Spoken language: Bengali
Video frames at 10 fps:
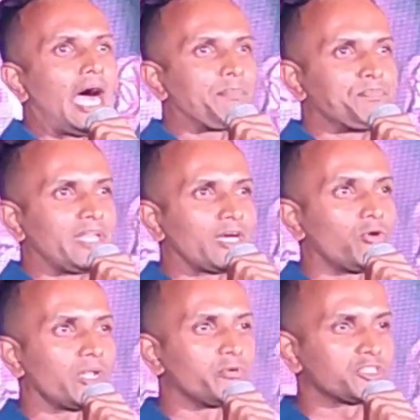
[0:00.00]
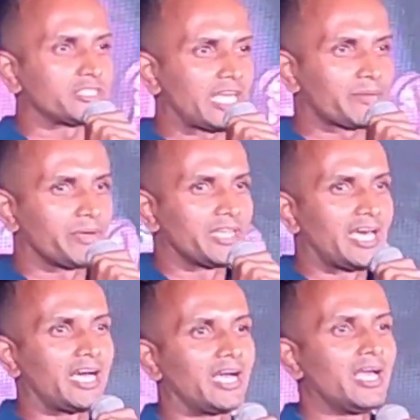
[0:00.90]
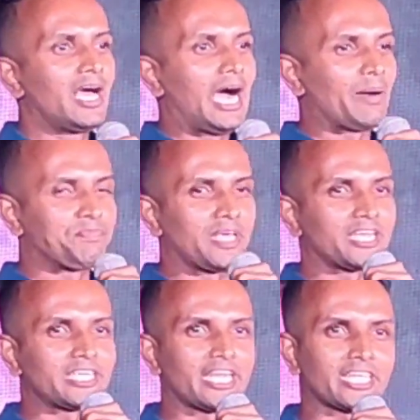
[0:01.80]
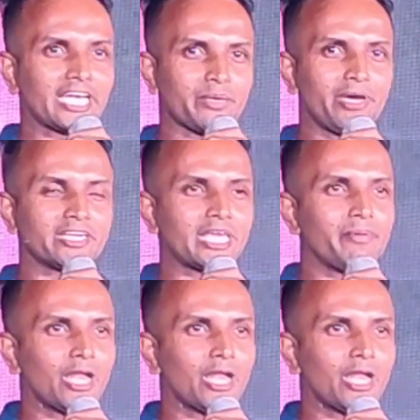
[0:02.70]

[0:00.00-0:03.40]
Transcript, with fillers: আপনারা ঘরে বসে থাকবেন না আপনারা যারা সাকিব খানকে